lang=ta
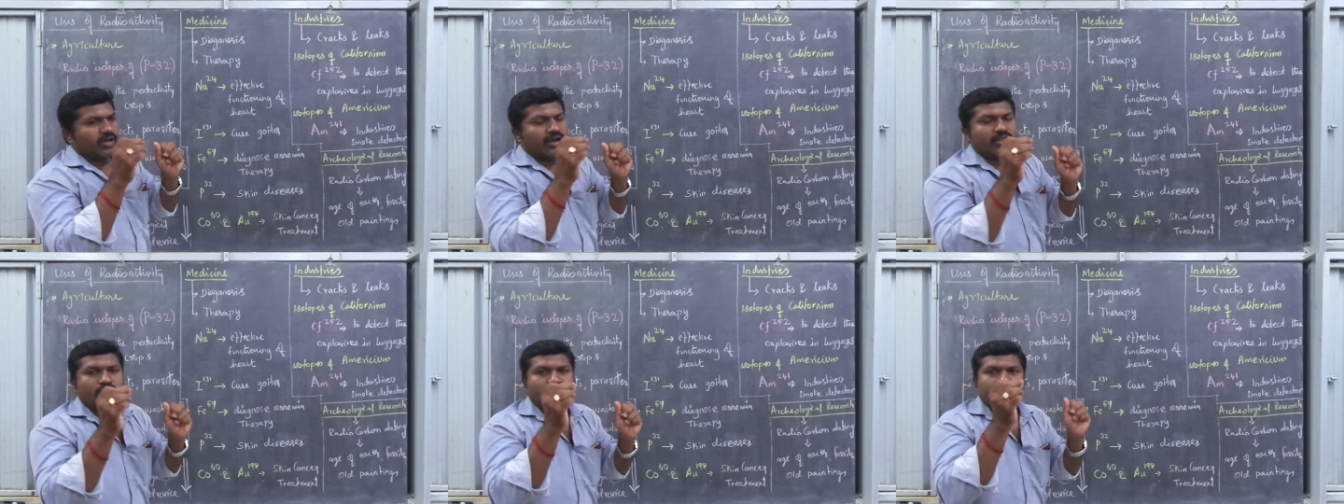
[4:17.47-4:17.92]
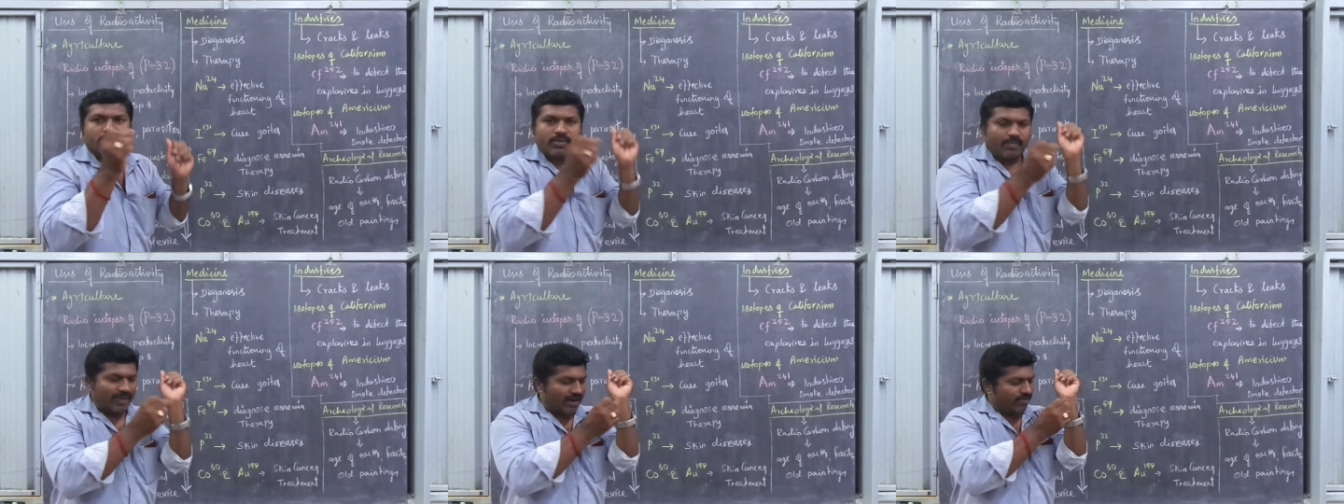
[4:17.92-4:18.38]
இப்போ
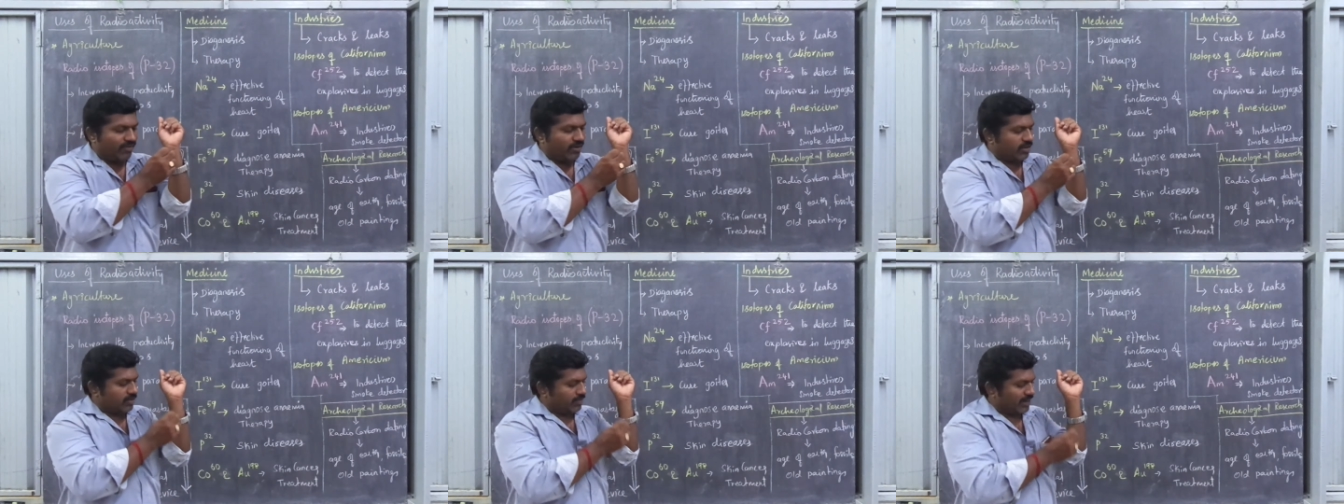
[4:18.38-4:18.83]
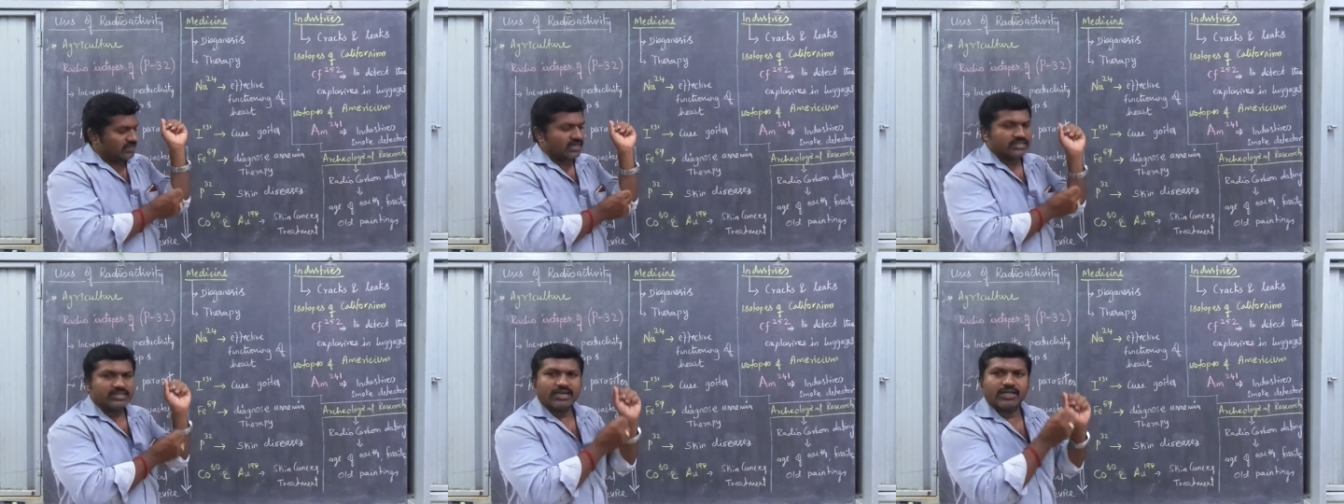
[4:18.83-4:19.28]
உதாரணத்துக்கு வந்து வந்து பிளட்
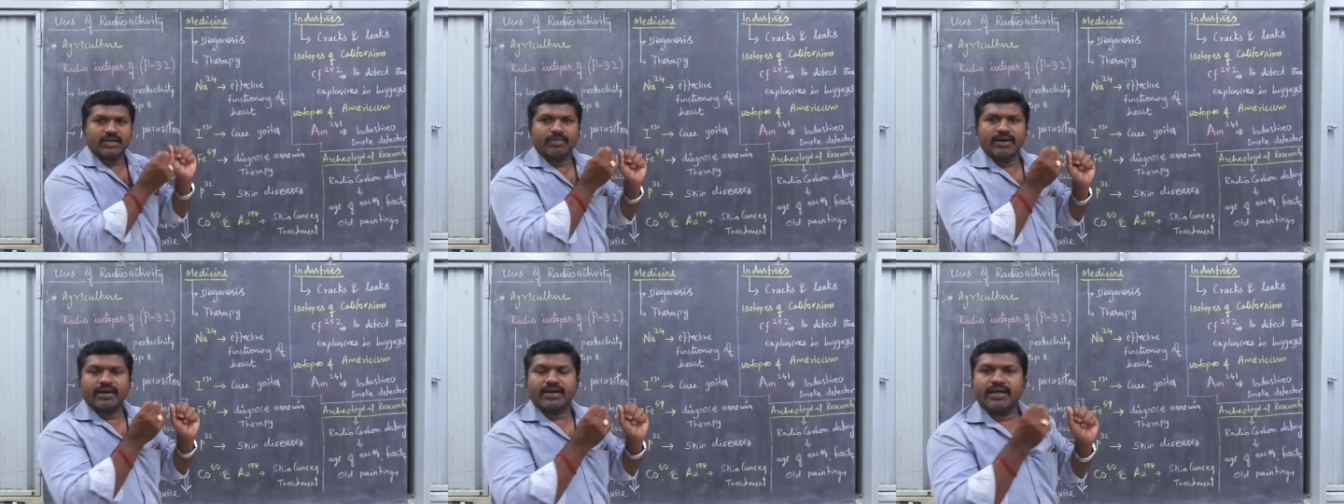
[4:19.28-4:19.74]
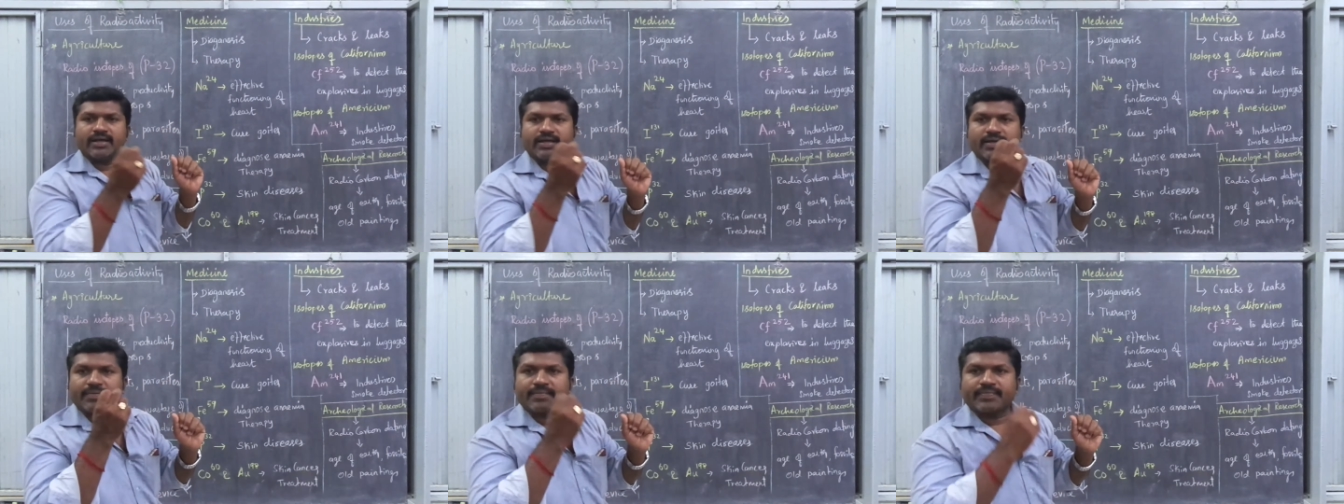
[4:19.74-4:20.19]
பிளட் செல்ஸ் இருக்குது நம்மக்கிட்ட